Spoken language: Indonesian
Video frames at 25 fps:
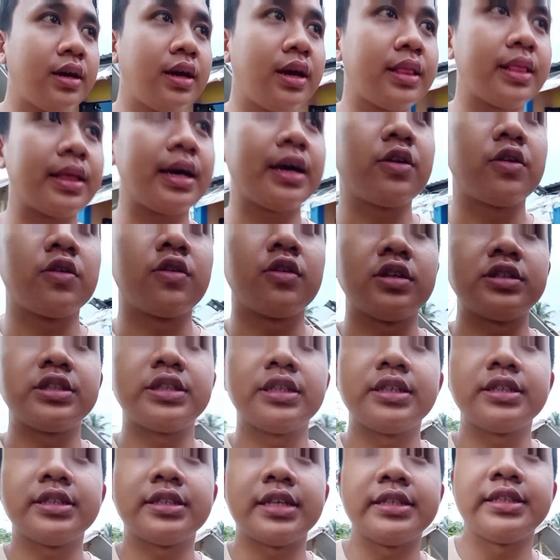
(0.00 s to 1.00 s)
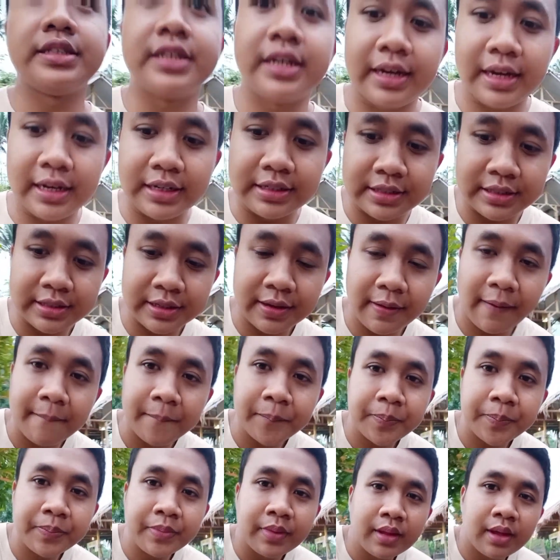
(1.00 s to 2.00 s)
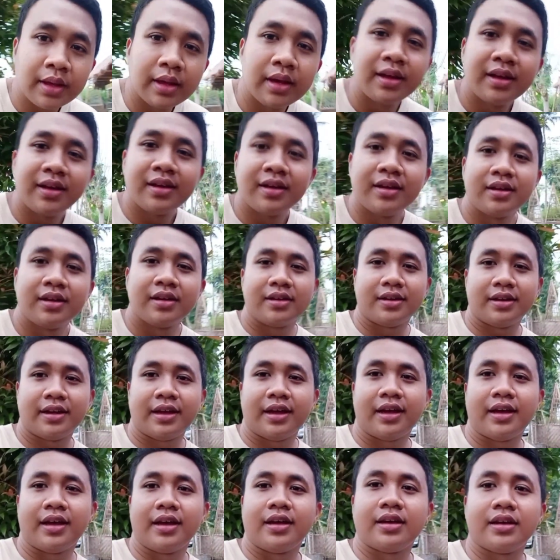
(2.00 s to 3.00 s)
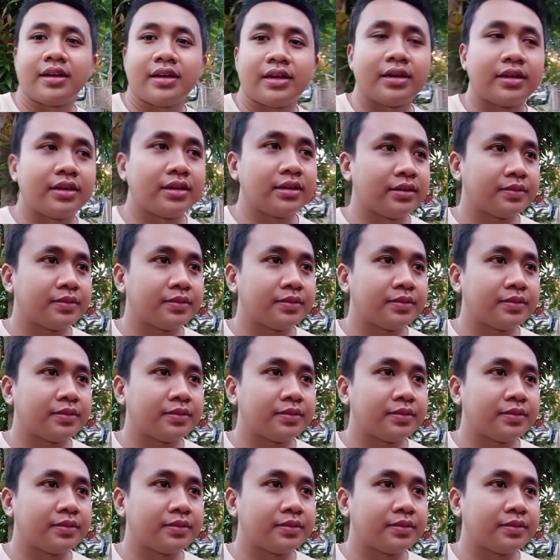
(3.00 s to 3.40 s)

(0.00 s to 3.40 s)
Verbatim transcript: kita duduk di sini saja guys nah